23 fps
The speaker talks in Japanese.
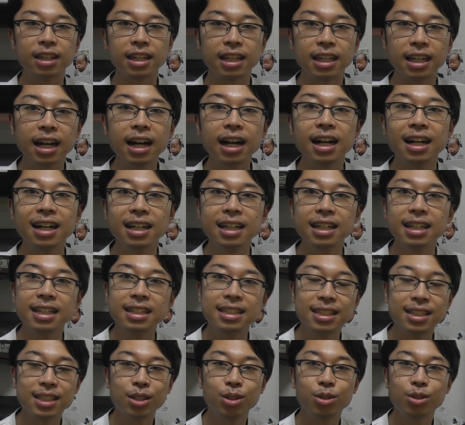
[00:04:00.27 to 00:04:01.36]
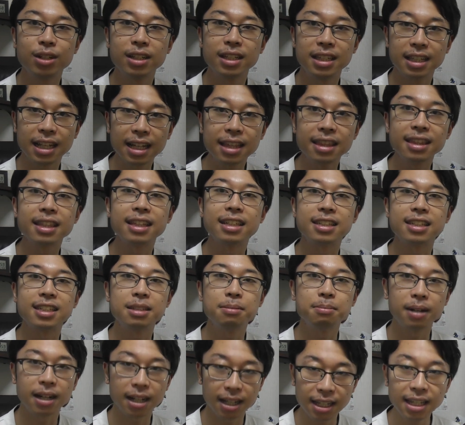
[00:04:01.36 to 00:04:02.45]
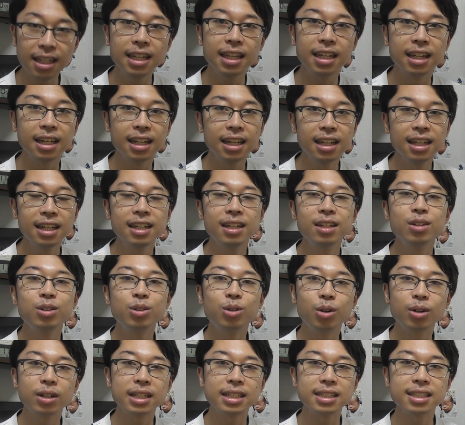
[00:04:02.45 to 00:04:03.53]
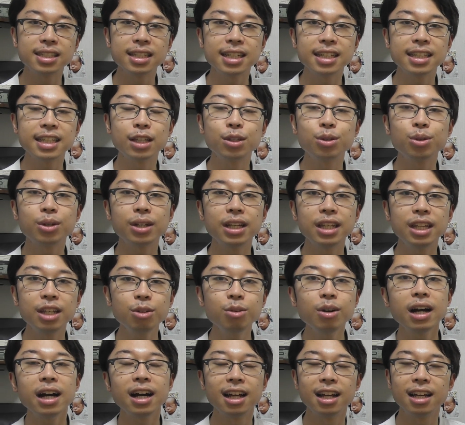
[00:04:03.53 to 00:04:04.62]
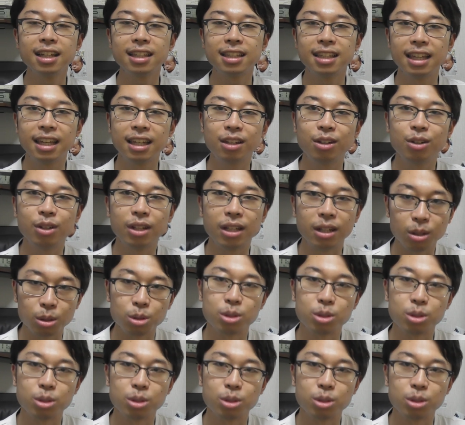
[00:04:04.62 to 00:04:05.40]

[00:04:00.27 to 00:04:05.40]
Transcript: ギーが必要になってしまい、動きすぎた時にはぎっくり